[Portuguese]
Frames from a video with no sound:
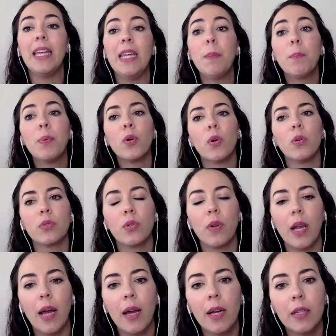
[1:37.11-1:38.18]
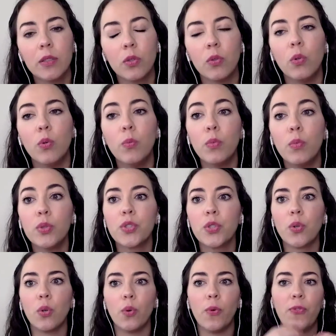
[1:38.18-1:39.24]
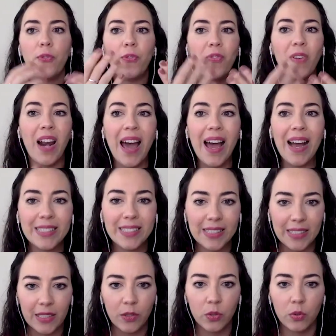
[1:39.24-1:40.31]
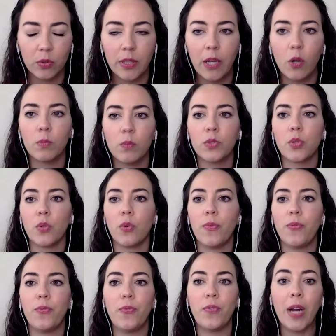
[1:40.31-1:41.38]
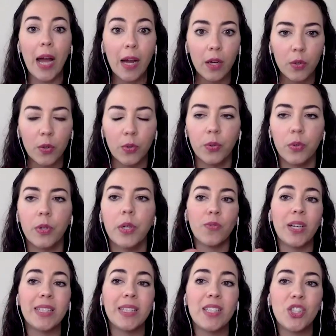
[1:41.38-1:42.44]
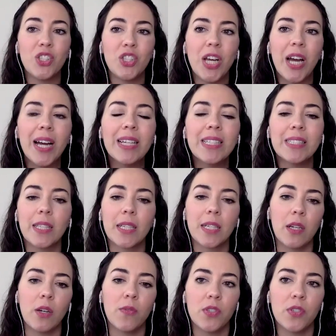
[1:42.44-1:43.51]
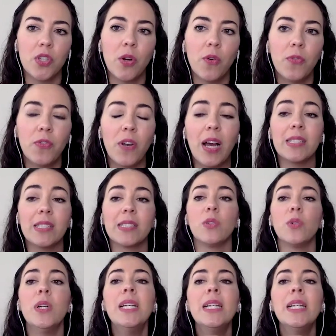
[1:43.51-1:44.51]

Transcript: E por outro lado, um músculo flácido, né, um músculo fraco, vai deixar esse canal vaginal flácido.